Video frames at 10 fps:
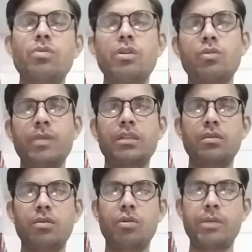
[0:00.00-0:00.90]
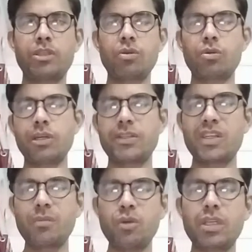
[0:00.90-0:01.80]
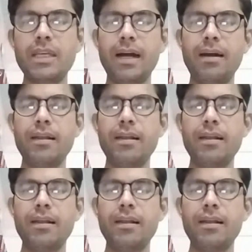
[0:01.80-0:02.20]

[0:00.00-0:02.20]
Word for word: उन्होंने उन बर्तनों को बच्चों को डिस्ट्रीब्यूट किया